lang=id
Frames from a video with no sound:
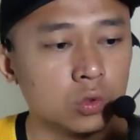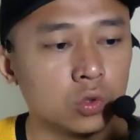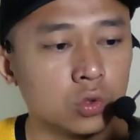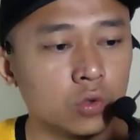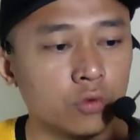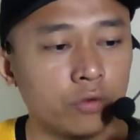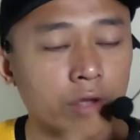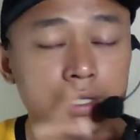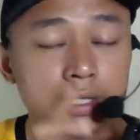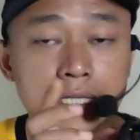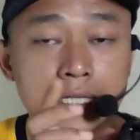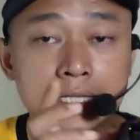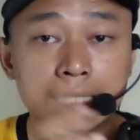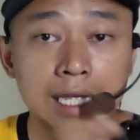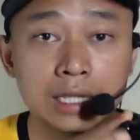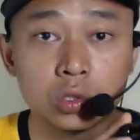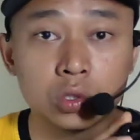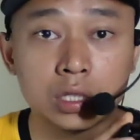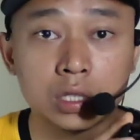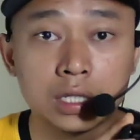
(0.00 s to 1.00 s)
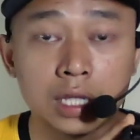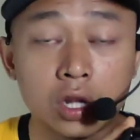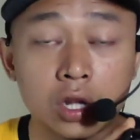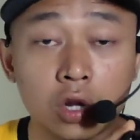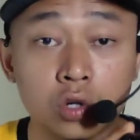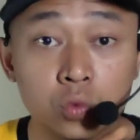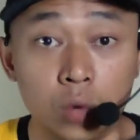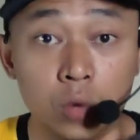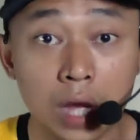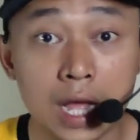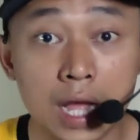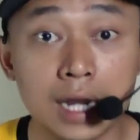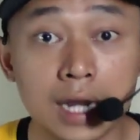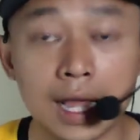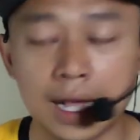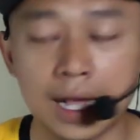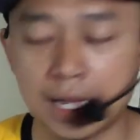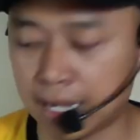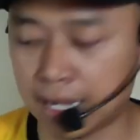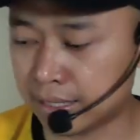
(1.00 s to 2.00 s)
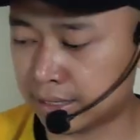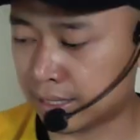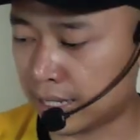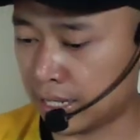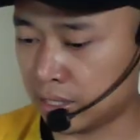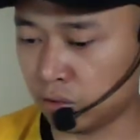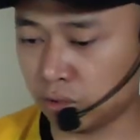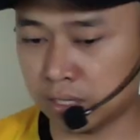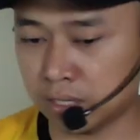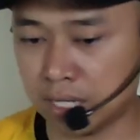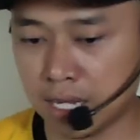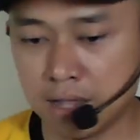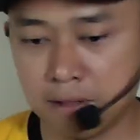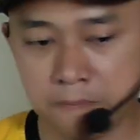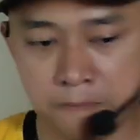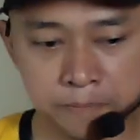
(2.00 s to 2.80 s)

untuk versi 1.02 langkah selanjutnya